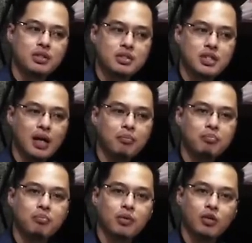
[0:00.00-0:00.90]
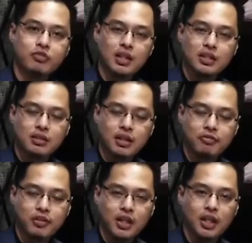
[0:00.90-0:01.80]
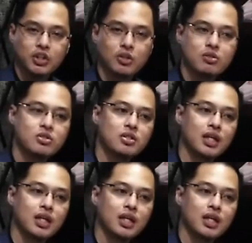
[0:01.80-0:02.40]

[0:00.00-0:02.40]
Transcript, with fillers: some of the definitions